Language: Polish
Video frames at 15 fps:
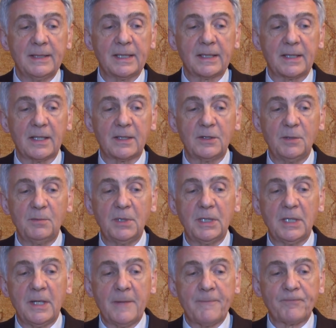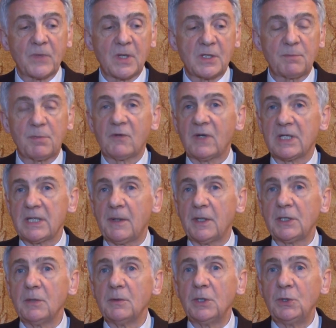tak jak gdyby
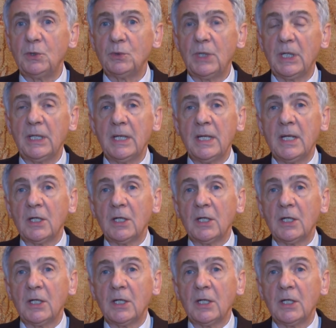sprowadzała tę etiudę